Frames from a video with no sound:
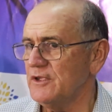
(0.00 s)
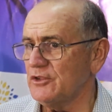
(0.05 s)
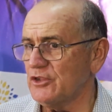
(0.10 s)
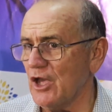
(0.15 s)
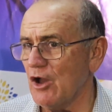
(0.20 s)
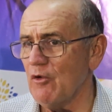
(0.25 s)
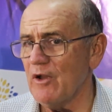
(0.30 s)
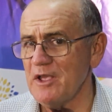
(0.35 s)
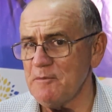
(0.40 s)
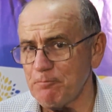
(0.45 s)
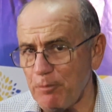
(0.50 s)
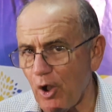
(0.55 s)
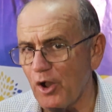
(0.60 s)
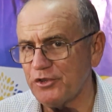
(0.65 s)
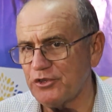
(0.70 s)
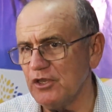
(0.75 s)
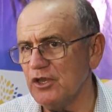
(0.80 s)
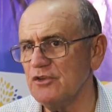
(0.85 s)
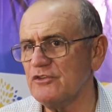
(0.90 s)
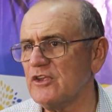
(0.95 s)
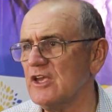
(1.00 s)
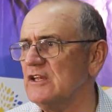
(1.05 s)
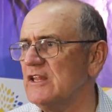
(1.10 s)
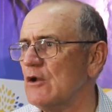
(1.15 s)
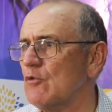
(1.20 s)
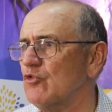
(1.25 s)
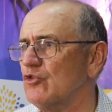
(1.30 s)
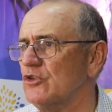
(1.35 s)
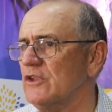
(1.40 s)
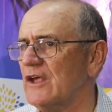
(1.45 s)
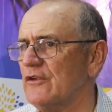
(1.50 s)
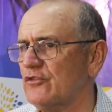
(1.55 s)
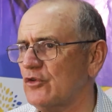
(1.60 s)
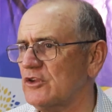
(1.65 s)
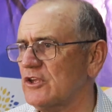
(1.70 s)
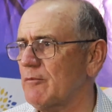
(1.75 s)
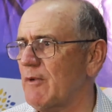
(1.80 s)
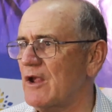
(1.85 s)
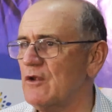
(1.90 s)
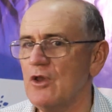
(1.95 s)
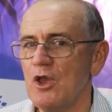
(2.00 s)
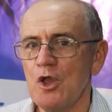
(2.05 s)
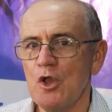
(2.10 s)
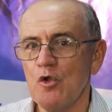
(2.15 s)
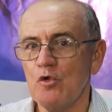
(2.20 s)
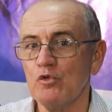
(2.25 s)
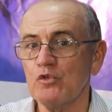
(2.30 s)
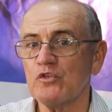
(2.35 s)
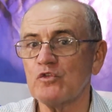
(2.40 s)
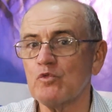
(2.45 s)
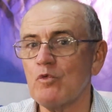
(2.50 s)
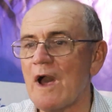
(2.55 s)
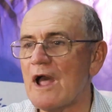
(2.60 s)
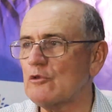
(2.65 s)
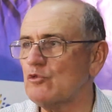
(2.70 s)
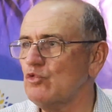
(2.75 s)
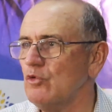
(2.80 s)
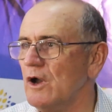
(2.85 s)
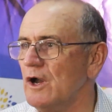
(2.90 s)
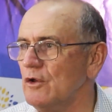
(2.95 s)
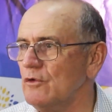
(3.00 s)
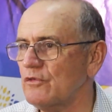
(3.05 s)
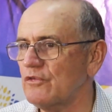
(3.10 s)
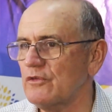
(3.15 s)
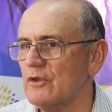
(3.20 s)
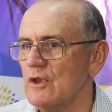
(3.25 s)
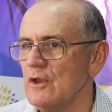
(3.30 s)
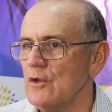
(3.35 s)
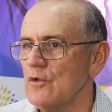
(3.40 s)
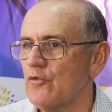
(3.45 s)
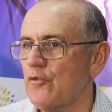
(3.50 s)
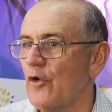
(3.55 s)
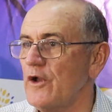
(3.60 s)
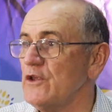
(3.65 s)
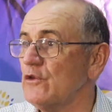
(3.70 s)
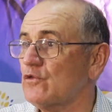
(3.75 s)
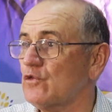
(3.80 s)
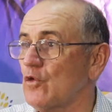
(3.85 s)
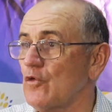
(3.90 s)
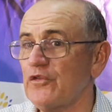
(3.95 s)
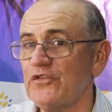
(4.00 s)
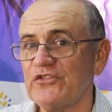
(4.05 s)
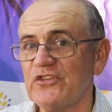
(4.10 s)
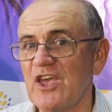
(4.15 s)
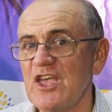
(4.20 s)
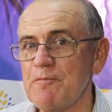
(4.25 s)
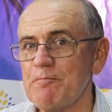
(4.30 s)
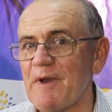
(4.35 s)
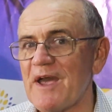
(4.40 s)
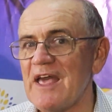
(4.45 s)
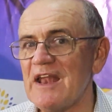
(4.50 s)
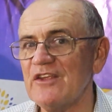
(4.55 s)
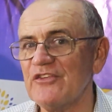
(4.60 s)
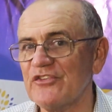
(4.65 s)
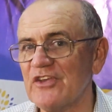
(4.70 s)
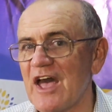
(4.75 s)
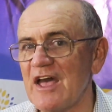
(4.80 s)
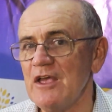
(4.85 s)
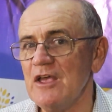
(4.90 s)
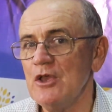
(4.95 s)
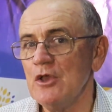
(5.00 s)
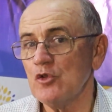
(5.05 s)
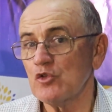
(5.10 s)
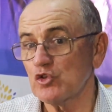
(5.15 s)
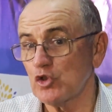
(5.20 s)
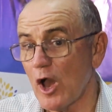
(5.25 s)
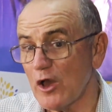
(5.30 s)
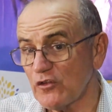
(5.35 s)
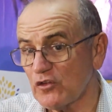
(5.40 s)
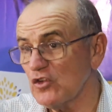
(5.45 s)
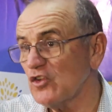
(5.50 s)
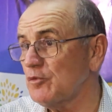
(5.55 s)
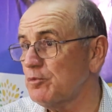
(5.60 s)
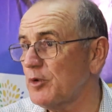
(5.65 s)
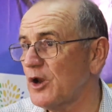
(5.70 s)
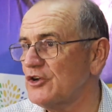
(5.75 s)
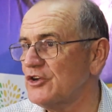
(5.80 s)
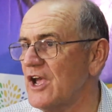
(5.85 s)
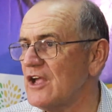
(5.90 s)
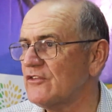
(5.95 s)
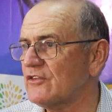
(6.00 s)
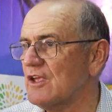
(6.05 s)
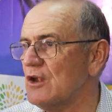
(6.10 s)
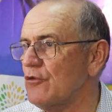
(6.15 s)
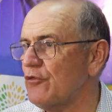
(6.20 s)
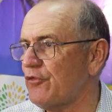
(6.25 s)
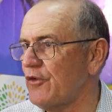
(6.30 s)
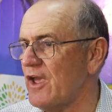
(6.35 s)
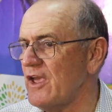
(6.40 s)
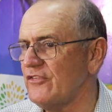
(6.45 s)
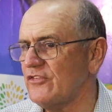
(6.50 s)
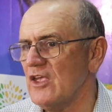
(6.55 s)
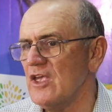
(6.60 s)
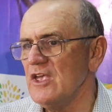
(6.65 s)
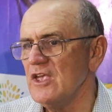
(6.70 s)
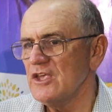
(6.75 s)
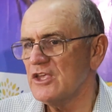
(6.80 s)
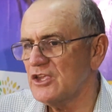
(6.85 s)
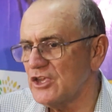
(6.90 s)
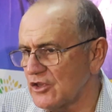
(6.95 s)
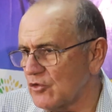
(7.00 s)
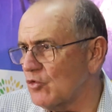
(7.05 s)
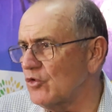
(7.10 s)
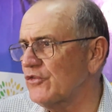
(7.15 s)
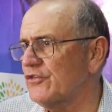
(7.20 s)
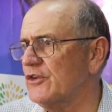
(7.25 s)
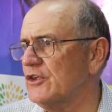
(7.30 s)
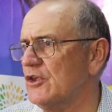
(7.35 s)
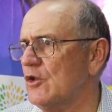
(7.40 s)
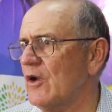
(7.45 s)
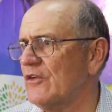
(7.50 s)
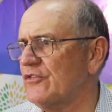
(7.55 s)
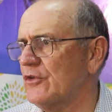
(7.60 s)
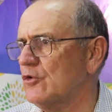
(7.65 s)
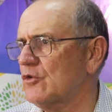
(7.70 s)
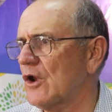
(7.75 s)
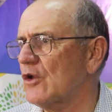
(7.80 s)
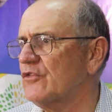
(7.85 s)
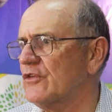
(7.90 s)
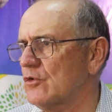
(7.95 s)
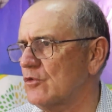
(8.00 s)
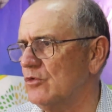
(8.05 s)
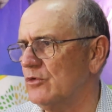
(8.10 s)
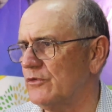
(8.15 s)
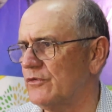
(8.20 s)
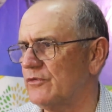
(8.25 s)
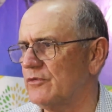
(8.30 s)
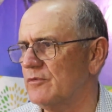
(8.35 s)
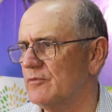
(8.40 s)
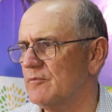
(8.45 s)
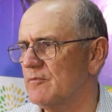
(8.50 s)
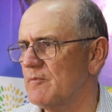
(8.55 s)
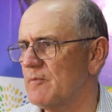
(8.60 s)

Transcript: Então é importante que ele dê continuidade ao seu trabalho. Os quatro anos foi insuficiente para realizar todos os projetos que ele fez, que conseguiu assegurar os recursos.